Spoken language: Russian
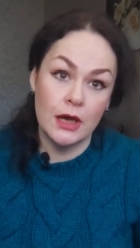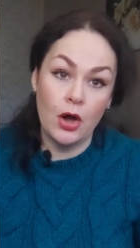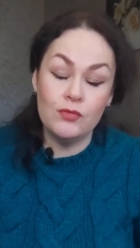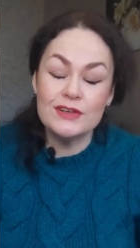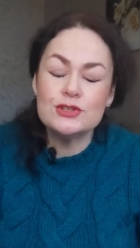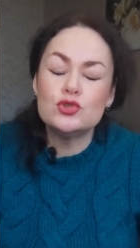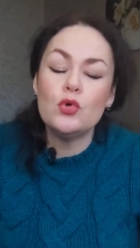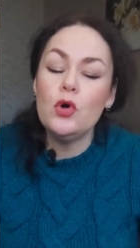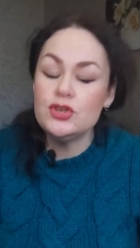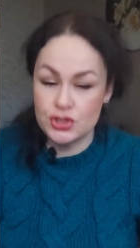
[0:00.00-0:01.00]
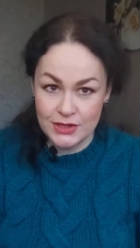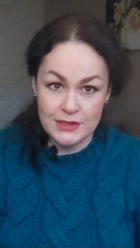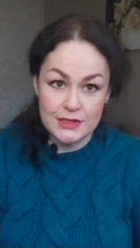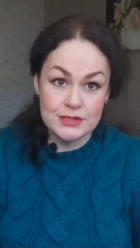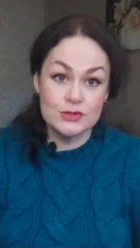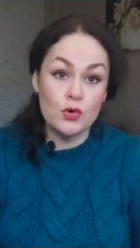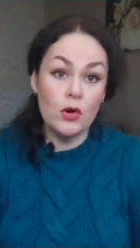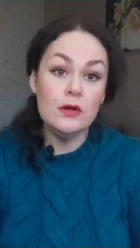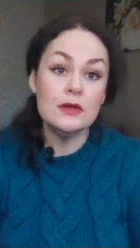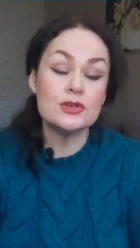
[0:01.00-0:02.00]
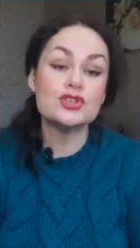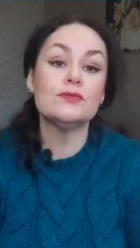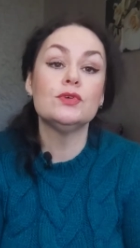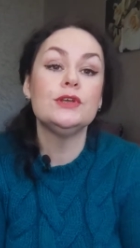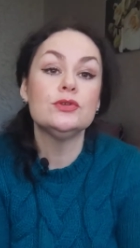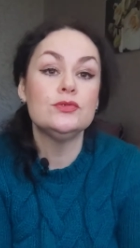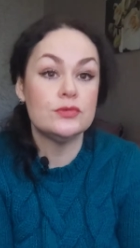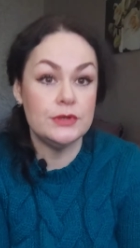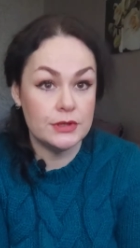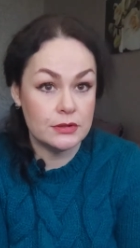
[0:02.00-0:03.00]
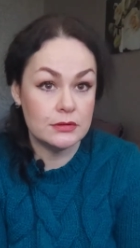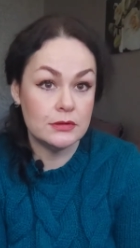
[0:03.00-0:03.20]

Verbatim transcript: А у вас точно есть то, чего нету других.